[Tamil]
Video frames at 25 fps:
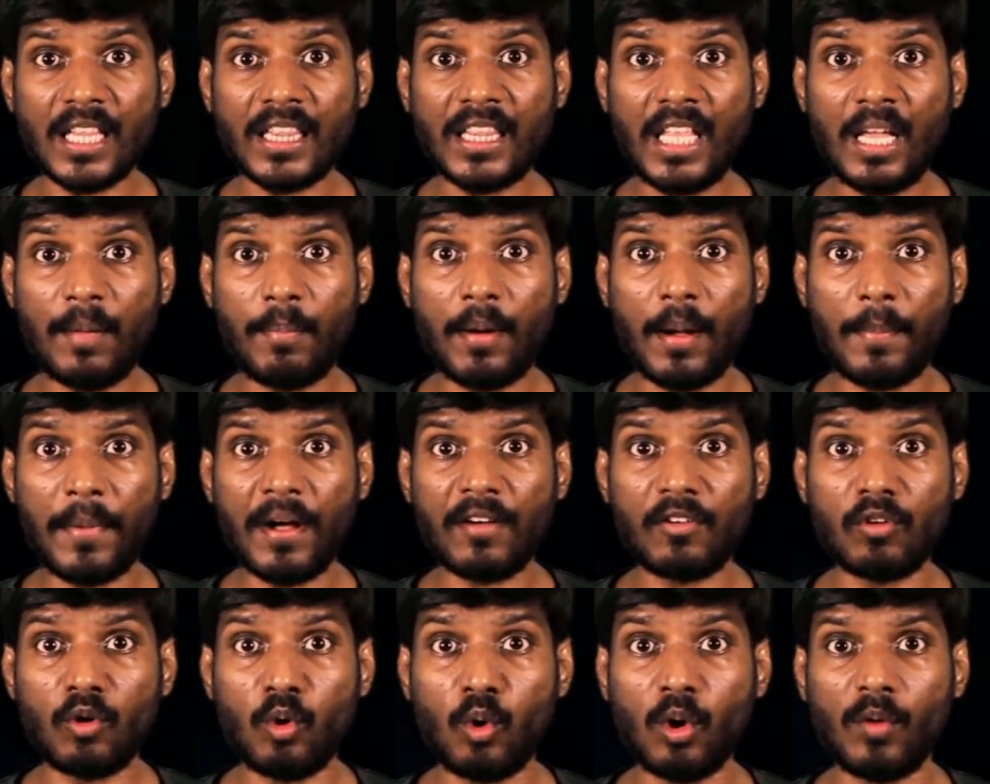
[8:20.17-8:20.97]

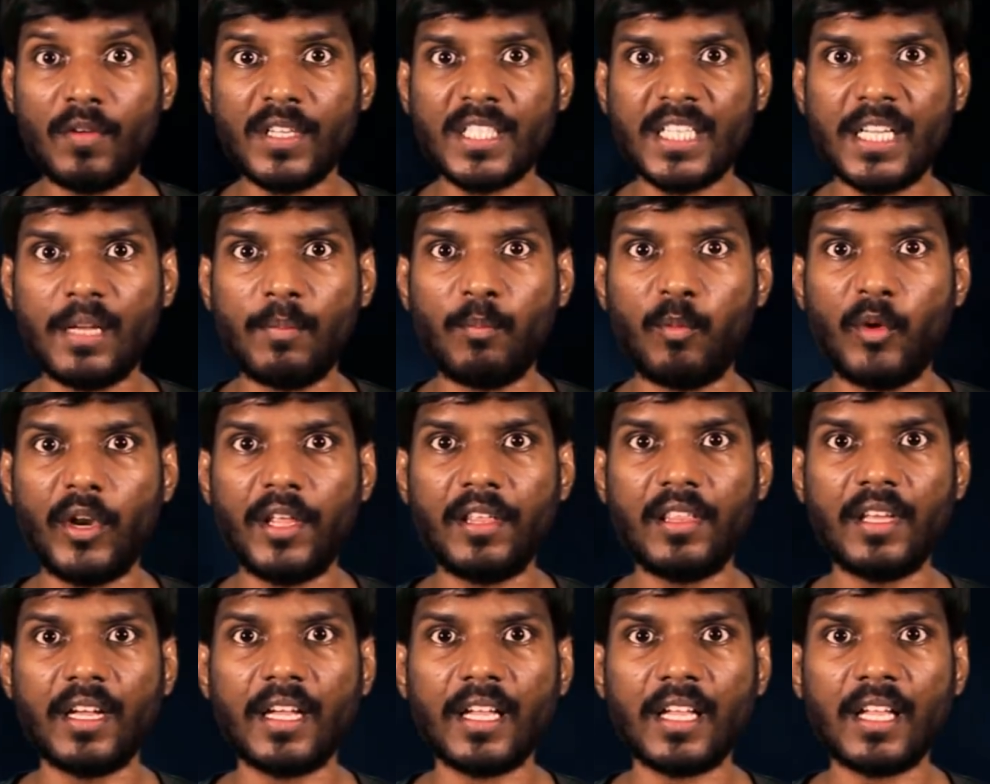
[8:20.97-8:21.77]
சத்தியபாமாவுக்கு ஒரு விஷயம்
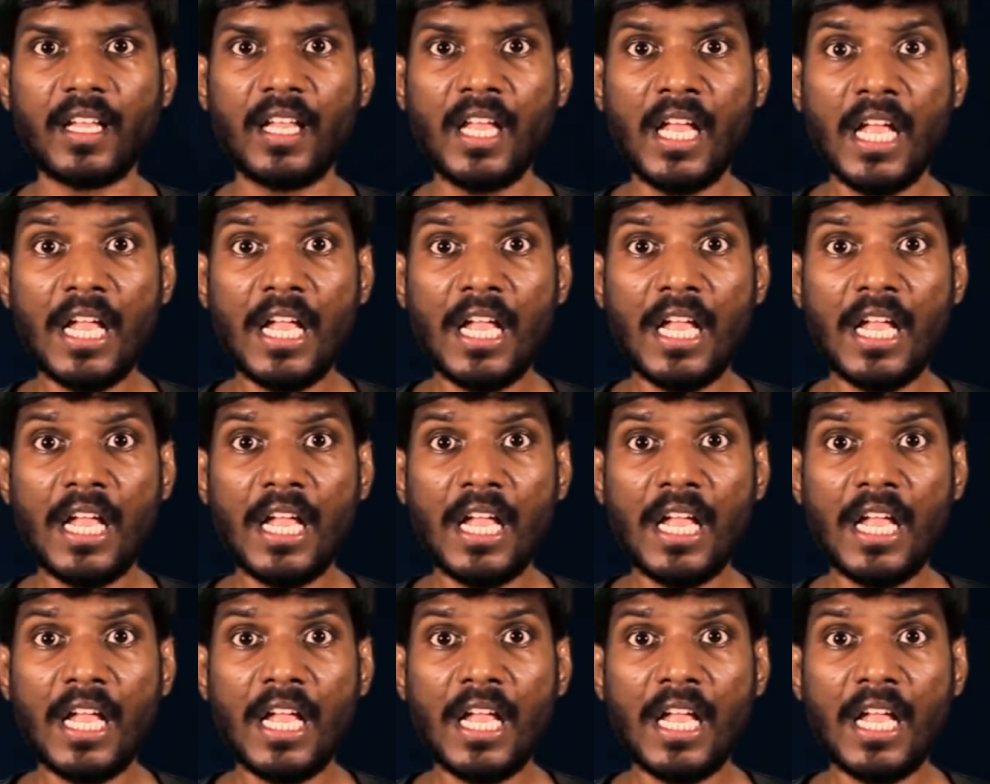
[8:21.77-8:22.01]
புரியுதுங்க